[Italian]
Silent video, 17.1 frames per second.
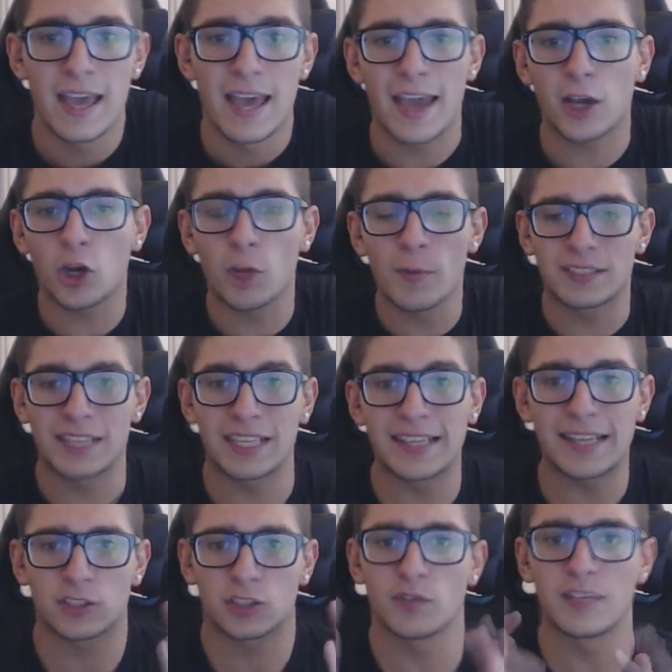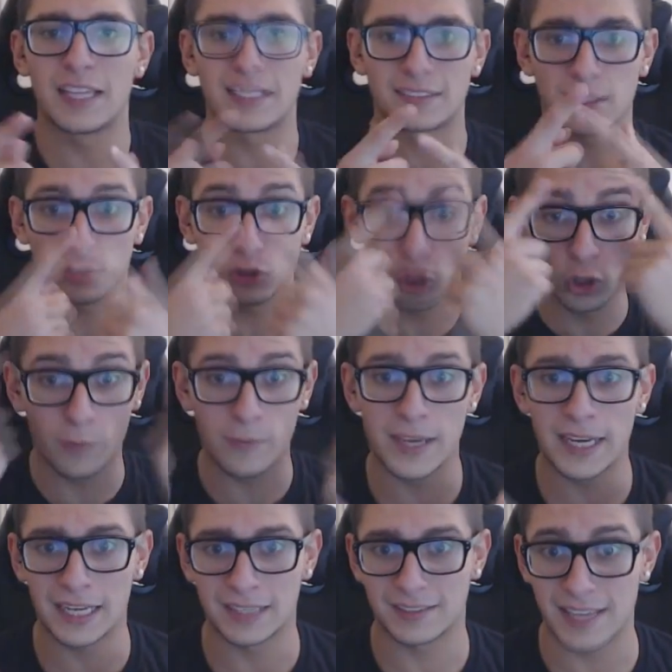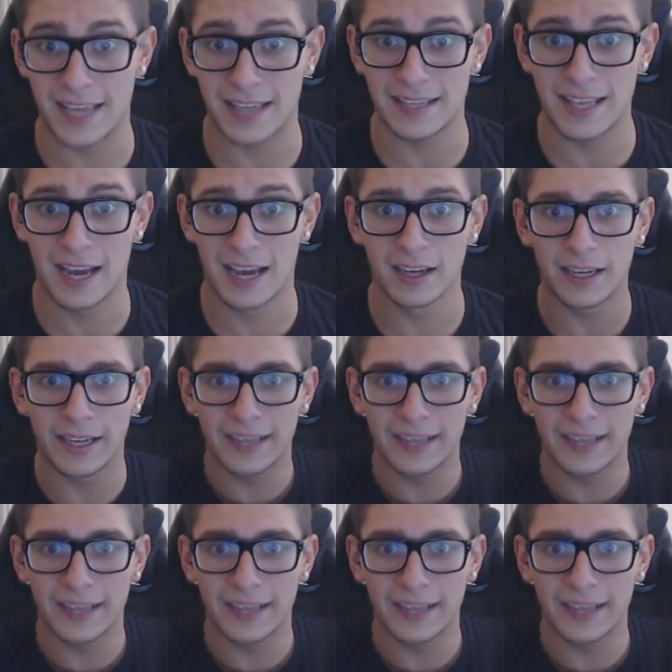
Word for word: è come se adesso vedeste solo me la sedia